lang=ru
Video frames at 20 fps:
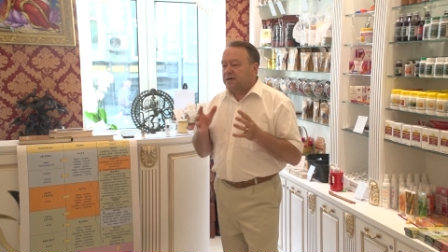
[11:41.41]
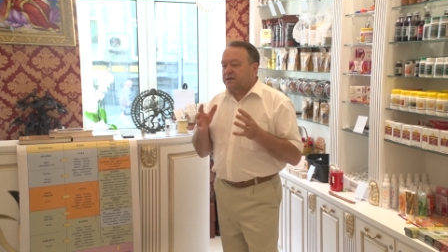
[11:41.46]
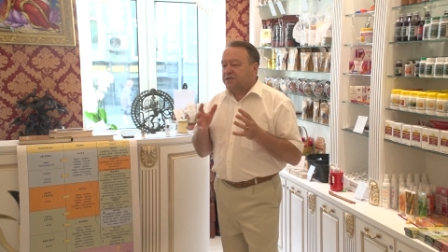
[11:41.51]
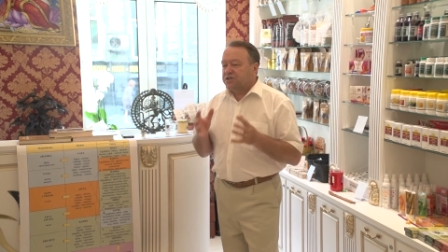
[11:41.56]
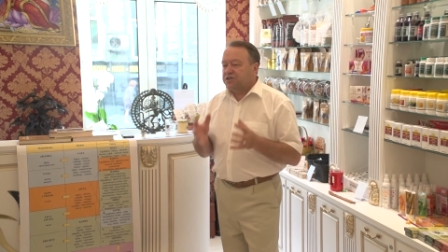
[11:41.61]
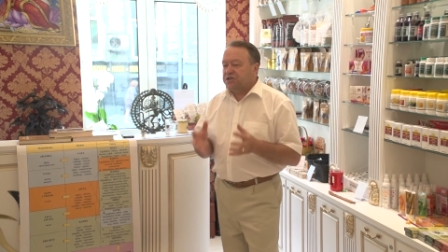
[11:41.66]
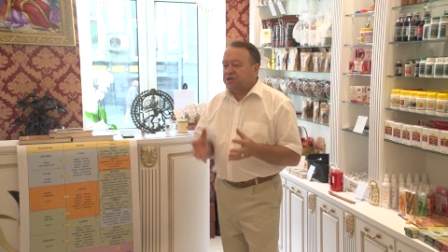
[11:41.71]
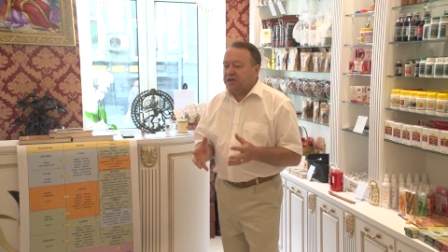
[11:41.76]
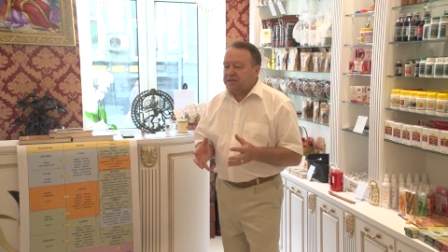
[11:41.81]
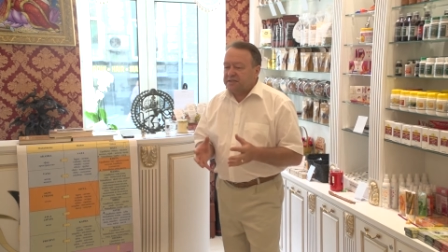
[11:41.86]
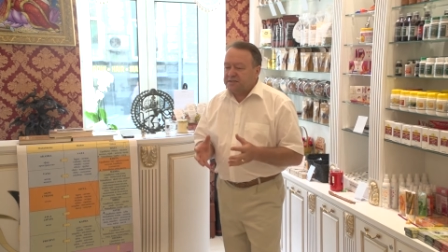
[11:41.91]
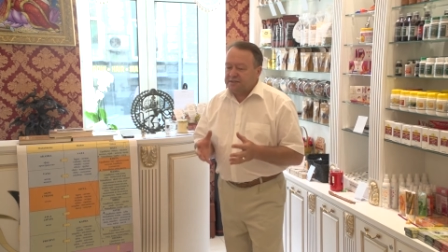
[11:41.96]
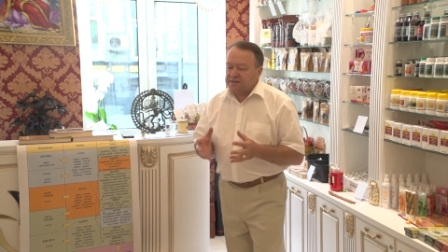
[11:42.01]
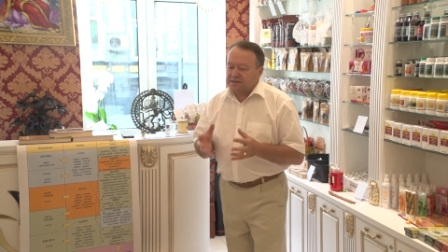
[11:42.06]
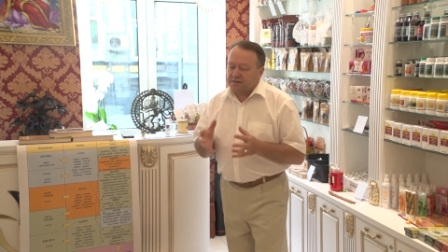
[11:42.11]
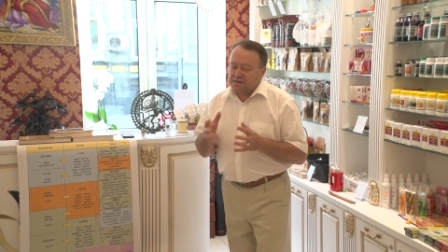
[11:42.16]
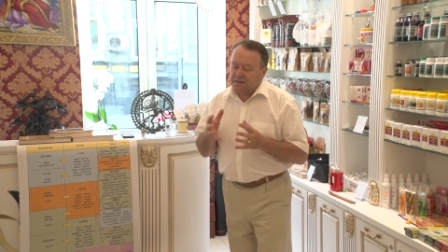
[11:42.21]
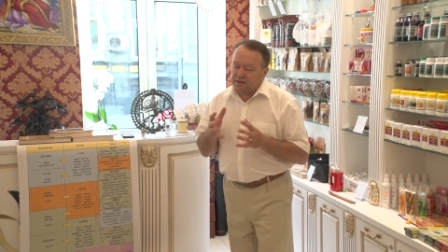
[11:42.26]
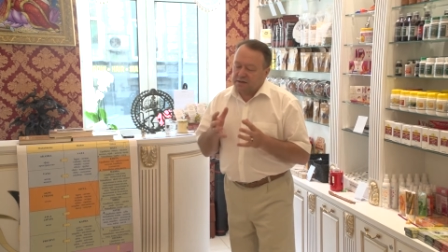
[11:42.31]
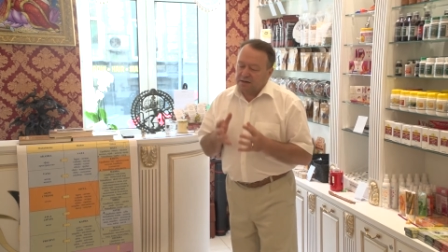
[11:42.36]
часть
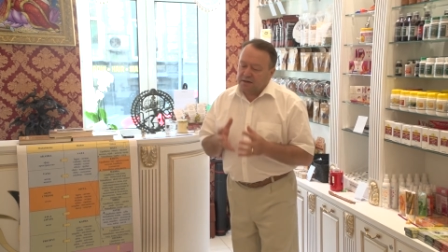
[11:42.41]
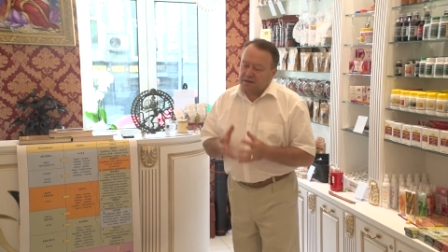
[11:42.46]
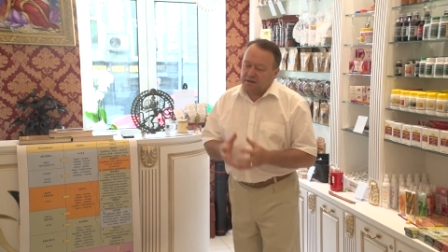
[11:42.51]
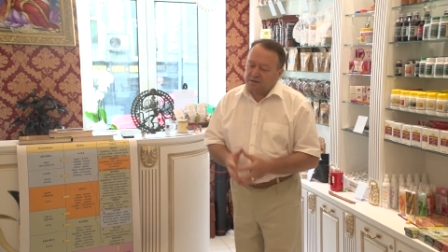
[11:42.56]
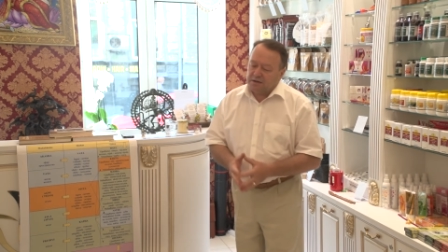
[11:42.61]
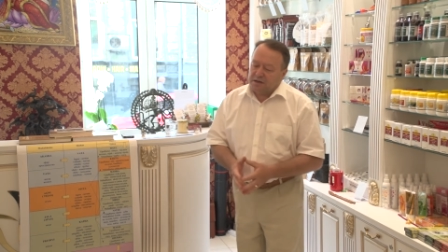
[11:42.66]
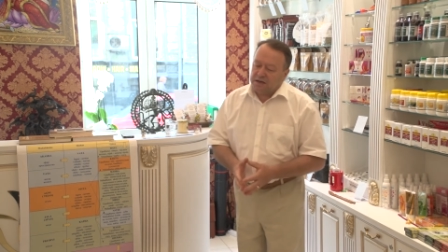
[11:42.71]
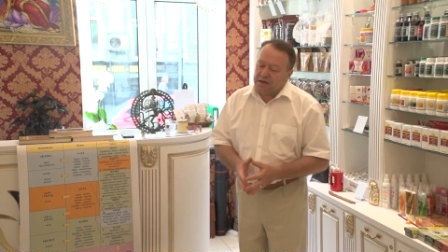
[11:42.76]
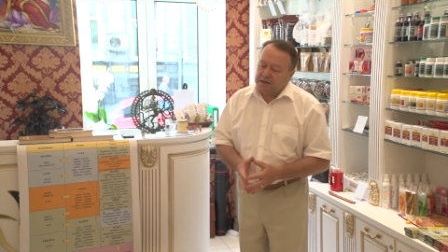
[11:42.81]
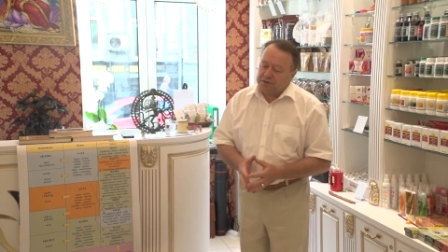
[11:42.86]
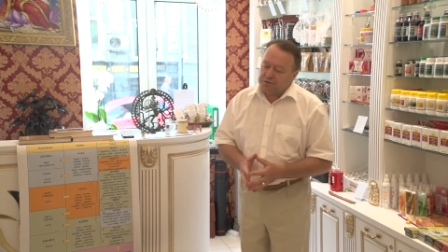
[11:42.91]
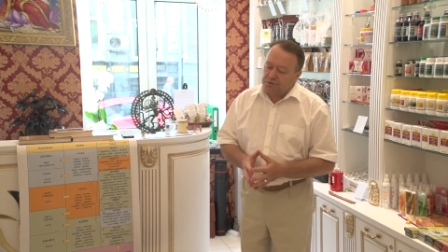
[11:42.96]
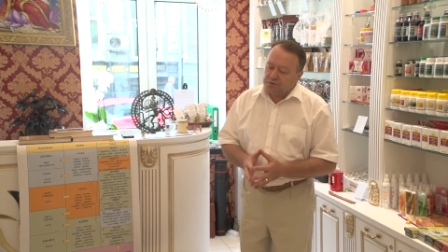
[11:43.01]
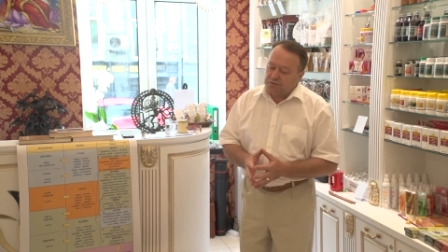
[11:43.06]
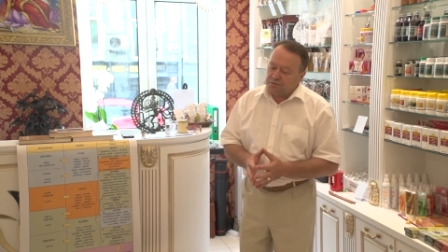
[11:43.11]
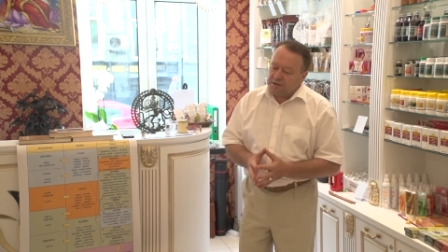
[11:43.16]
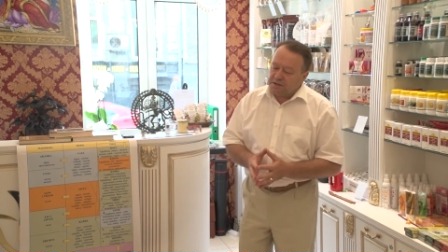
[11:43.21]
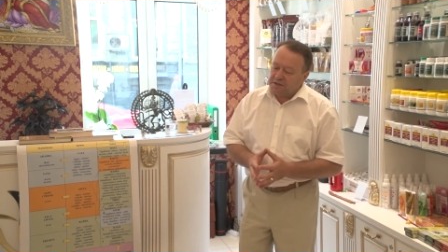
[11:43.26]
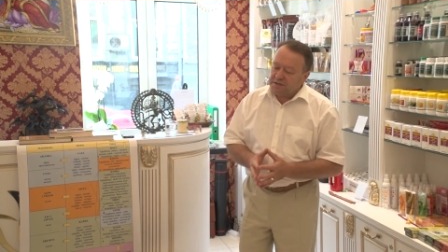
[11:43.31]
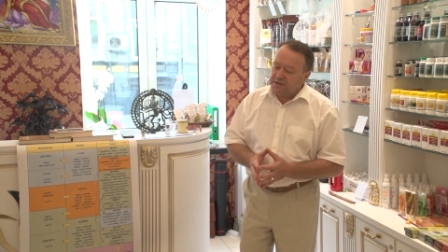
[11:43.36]

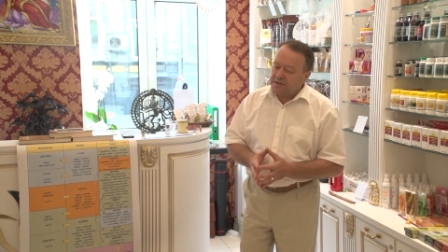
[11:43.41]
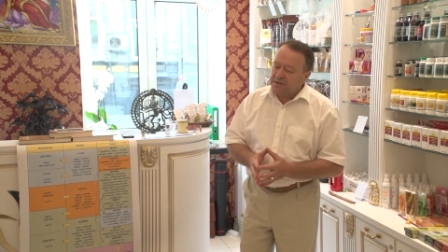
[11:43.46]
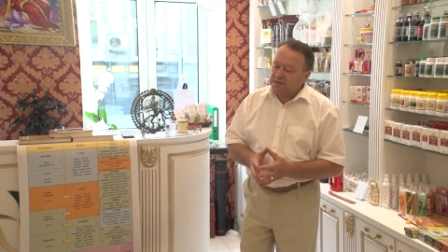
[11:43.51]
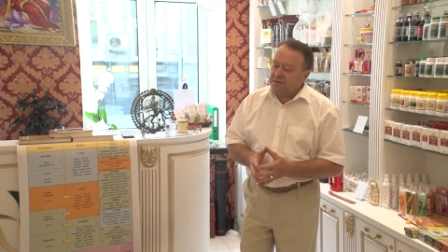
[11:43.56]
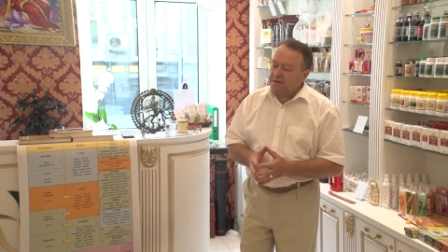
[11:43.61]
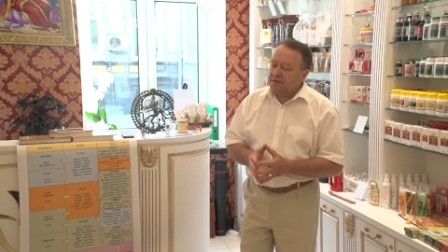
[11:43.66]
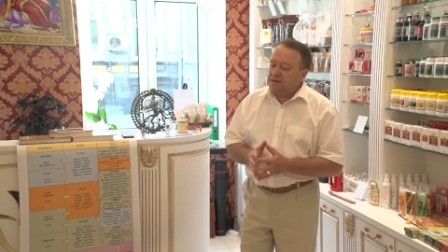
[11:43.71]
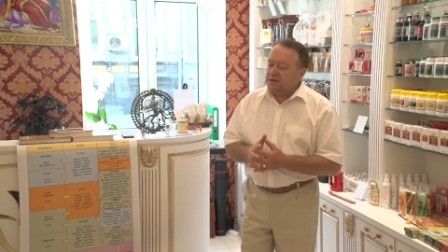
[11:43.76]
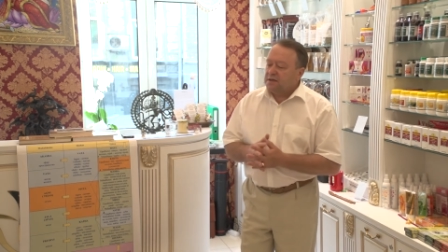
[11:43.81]
аюрведы,